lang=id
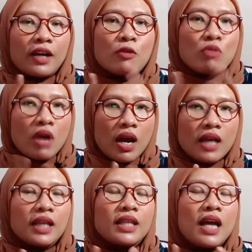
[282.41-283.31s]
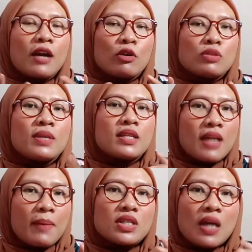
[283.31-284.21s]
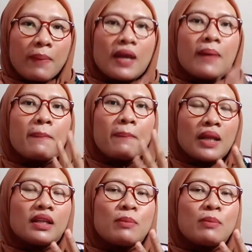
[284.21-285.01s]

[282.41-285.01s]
Terus yang kedua, kita harus bisa mencapai